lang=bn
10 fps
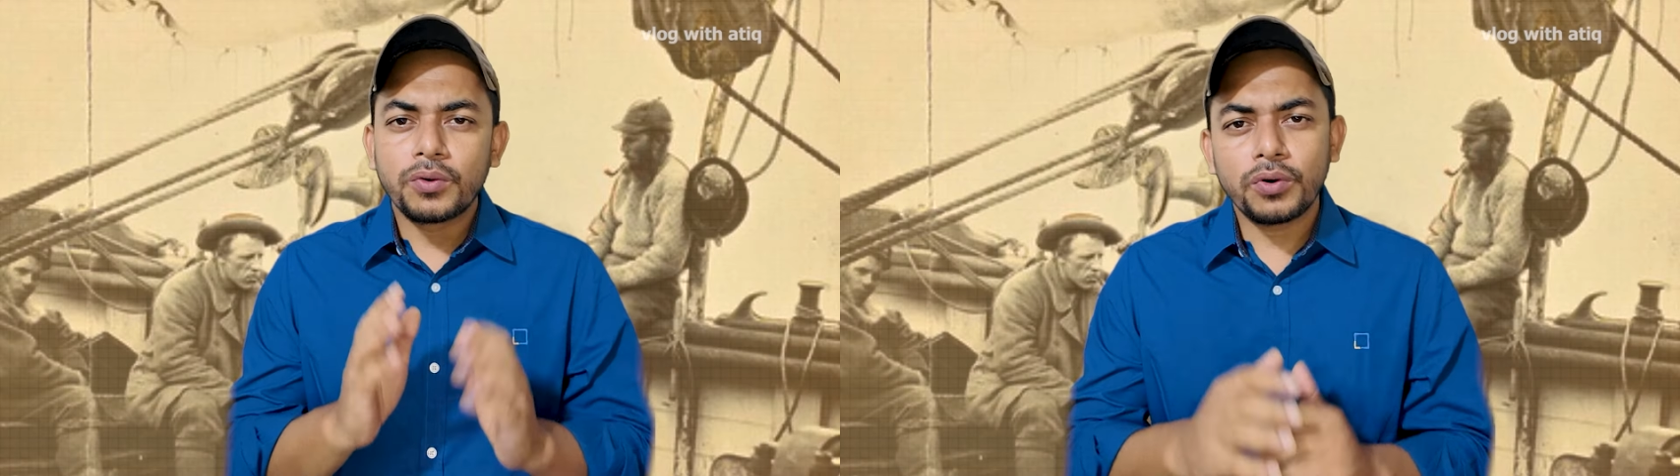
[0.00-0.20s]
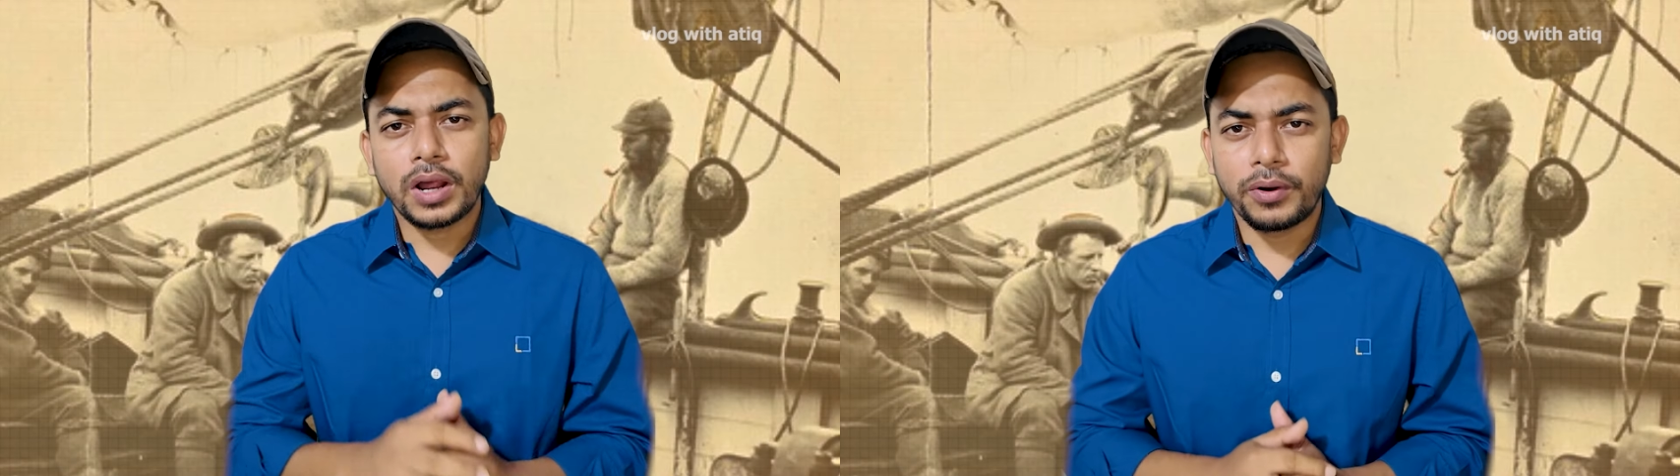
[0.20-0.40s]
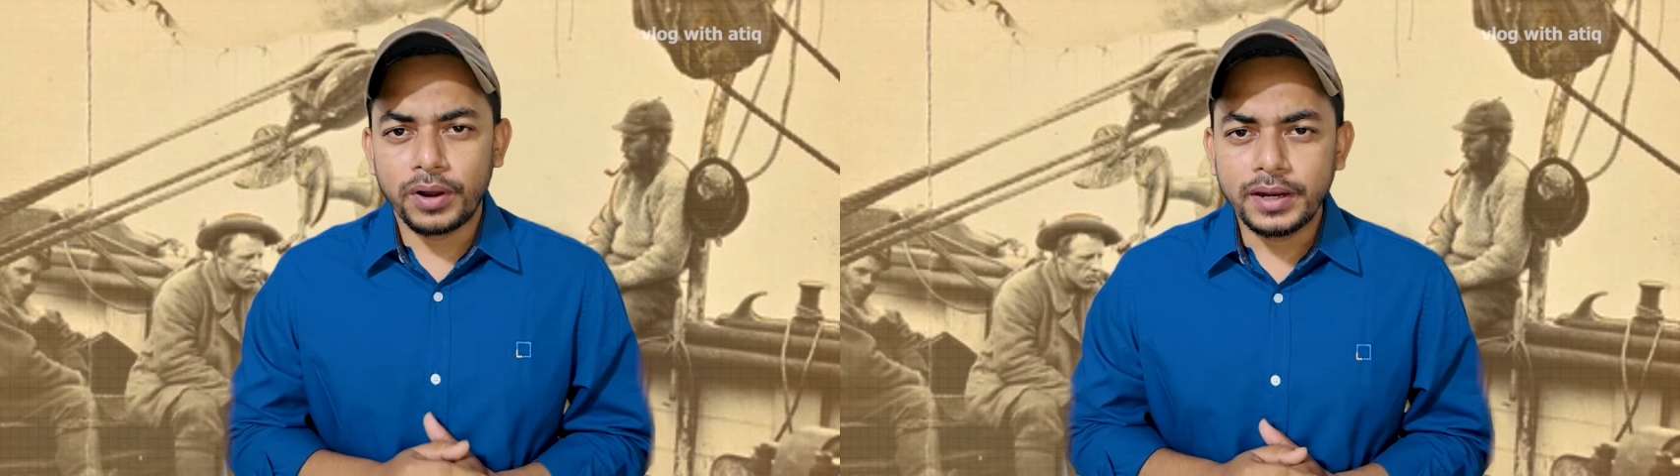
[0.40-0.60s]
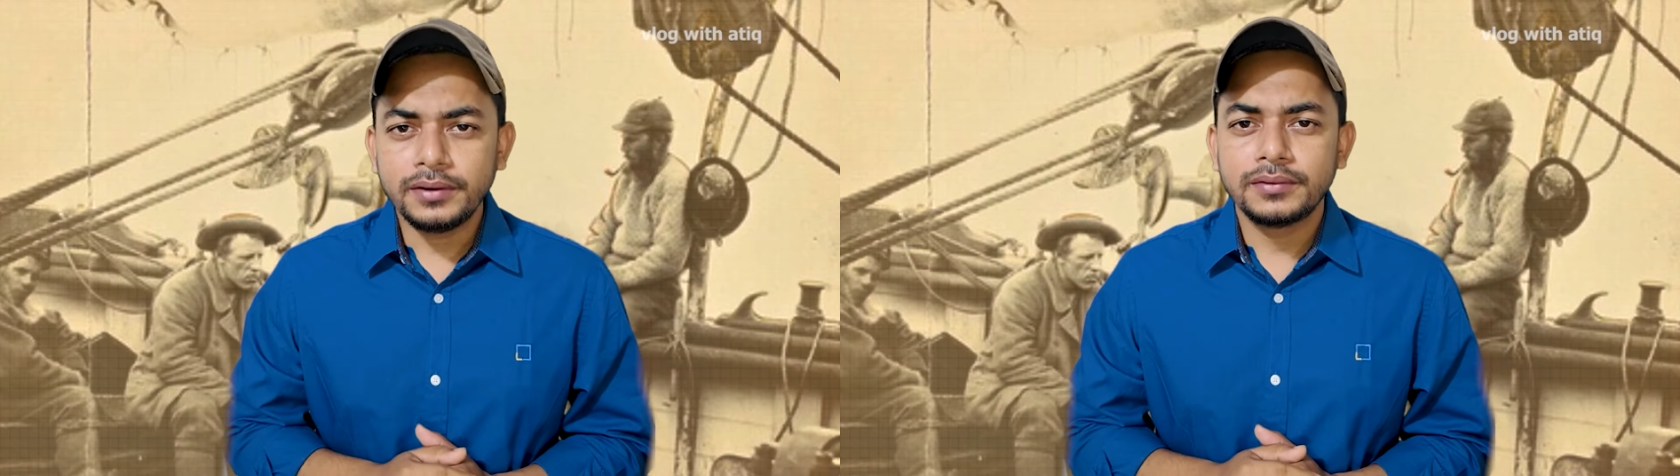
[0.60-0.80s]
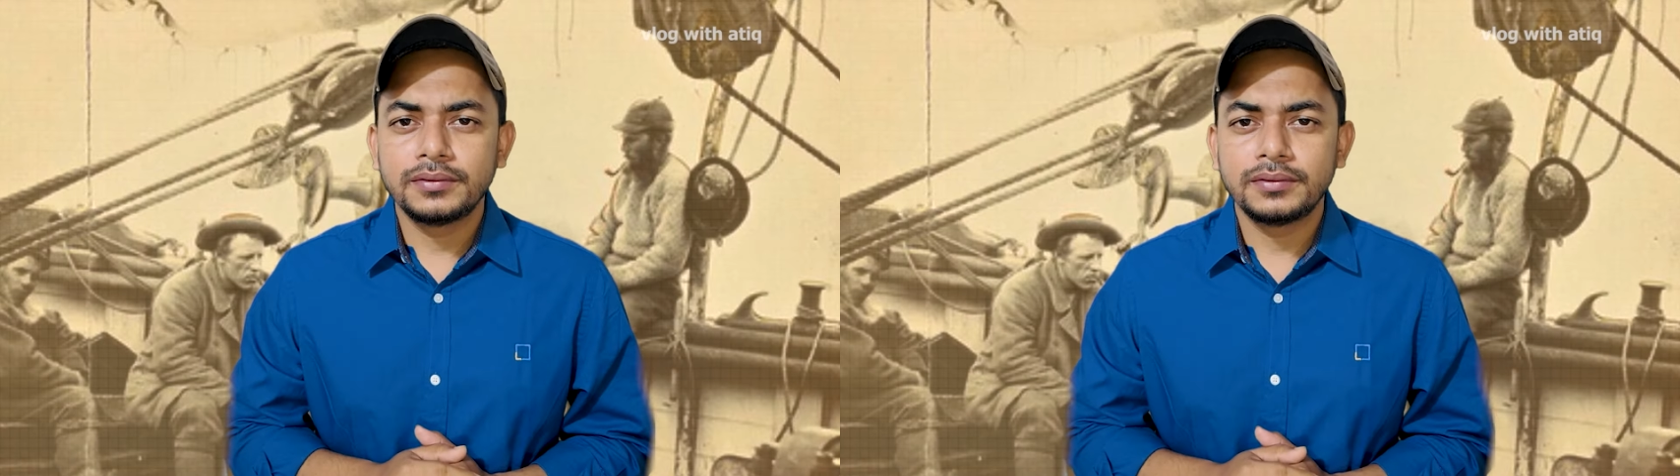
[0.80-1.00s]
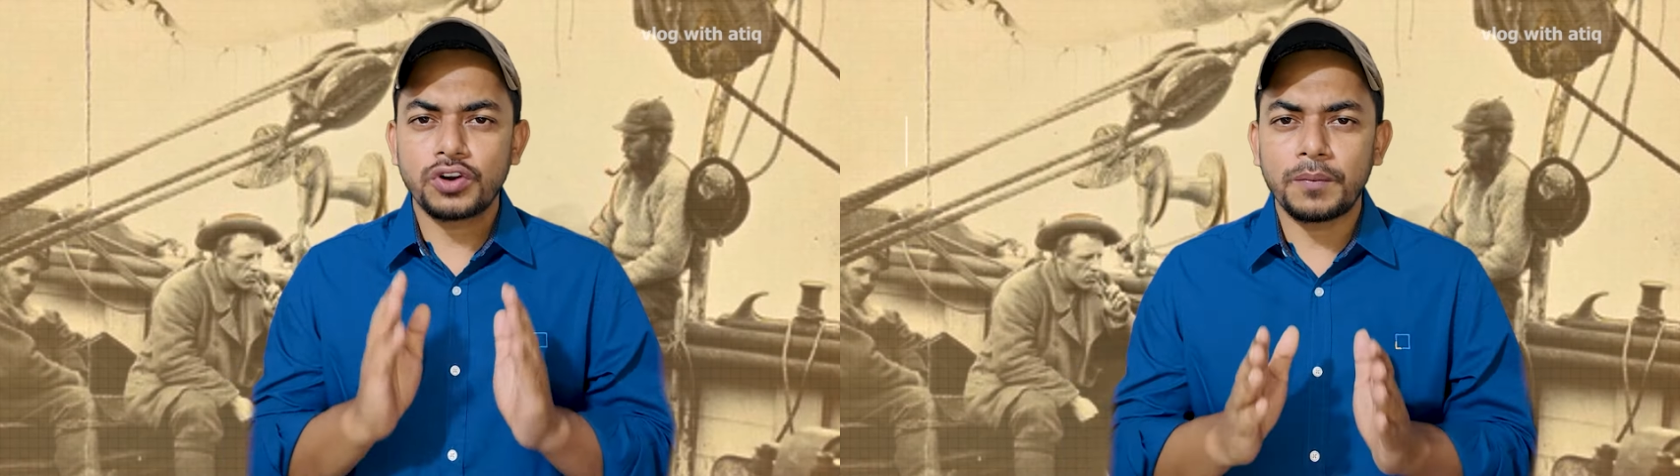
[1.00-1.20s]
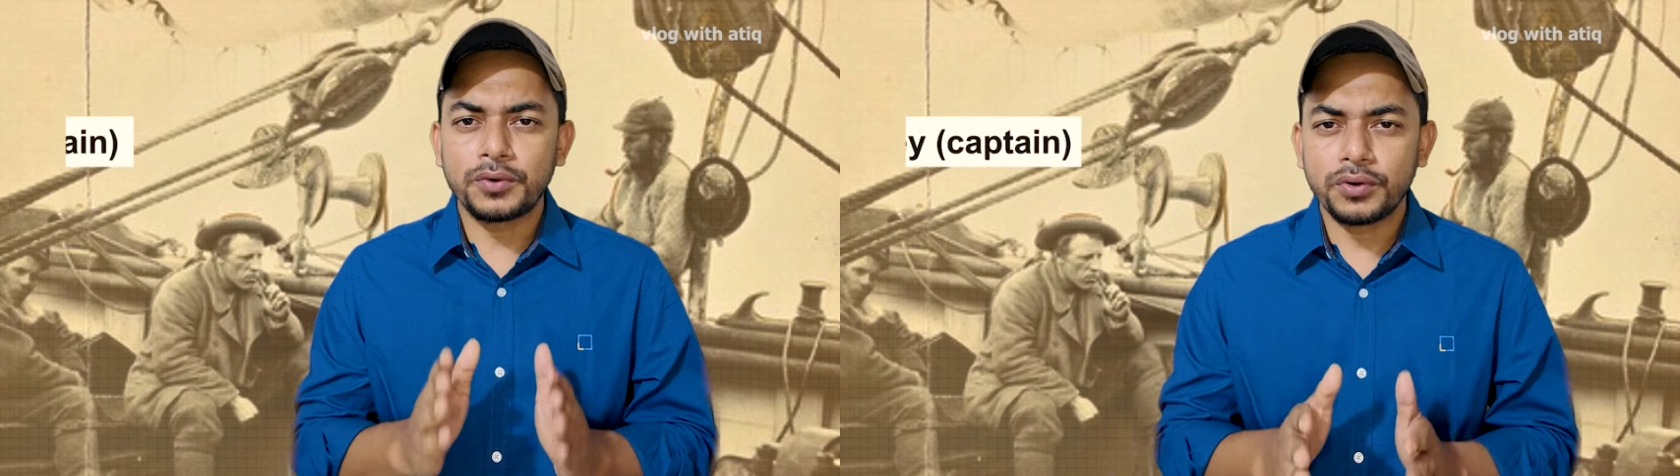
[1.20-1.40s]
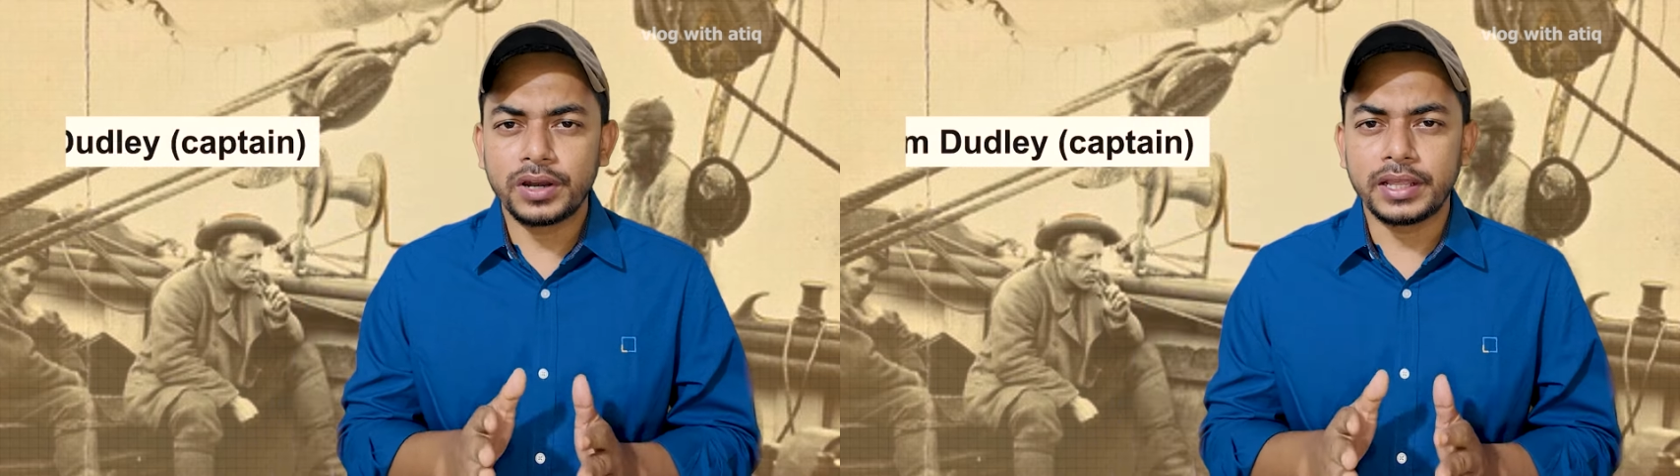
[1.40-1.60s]
ক্রুরা হলেন টম
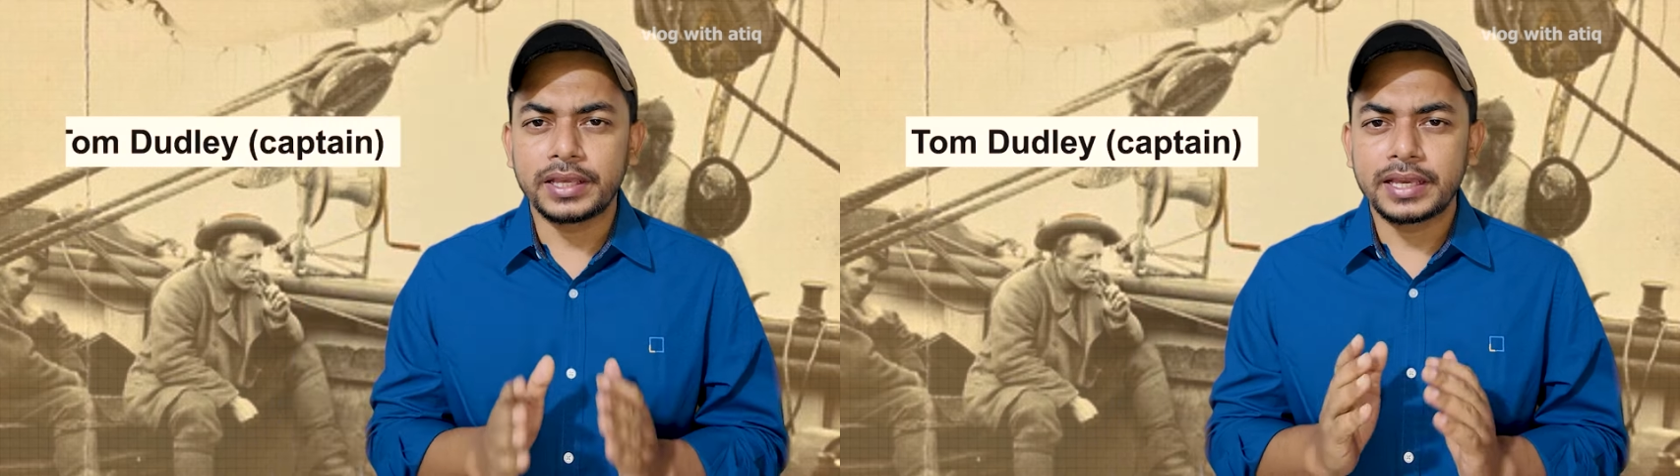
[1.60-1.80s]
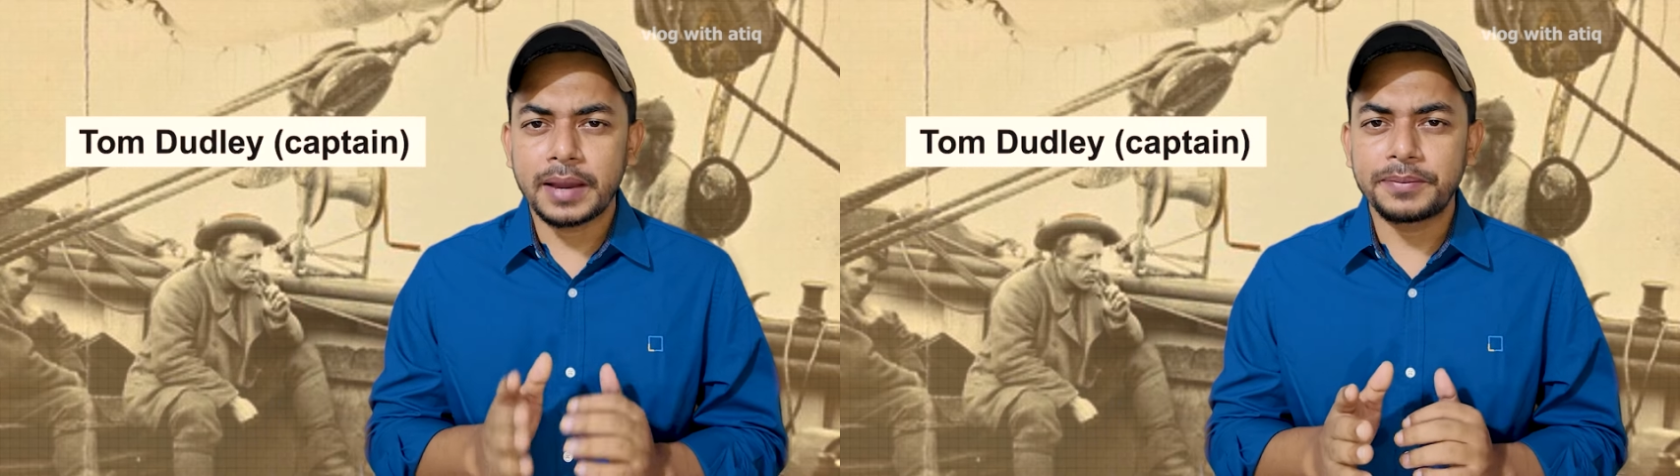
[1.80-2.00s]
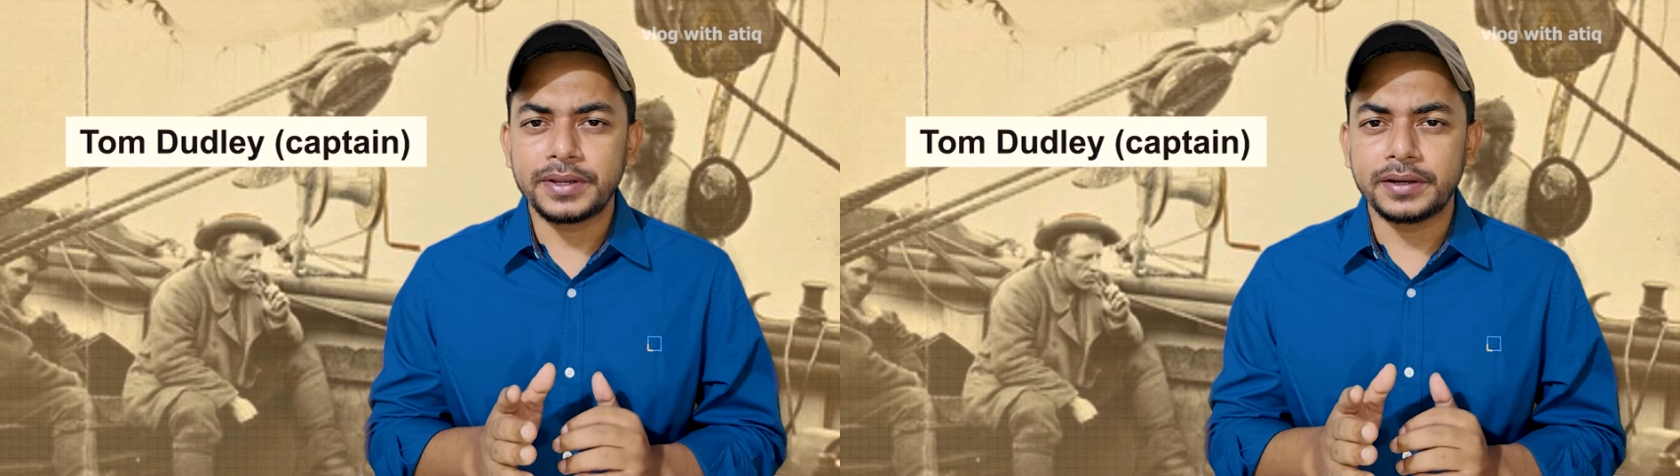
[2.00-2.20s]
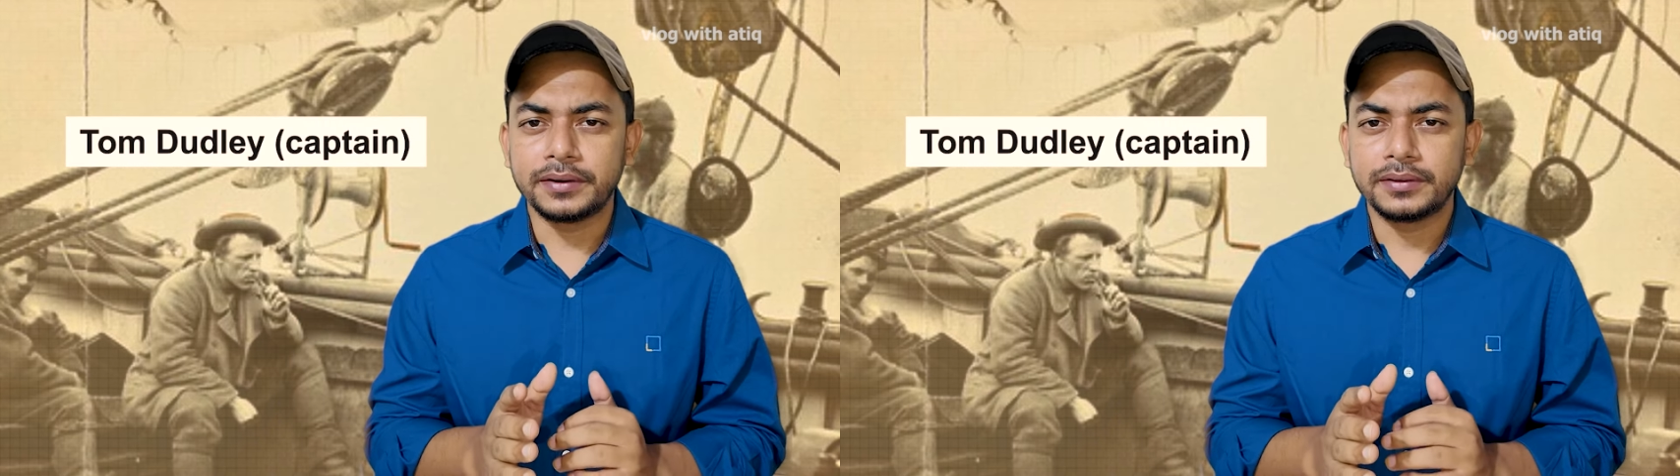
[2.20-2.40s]
ডুডলি ক্যাপ্টেন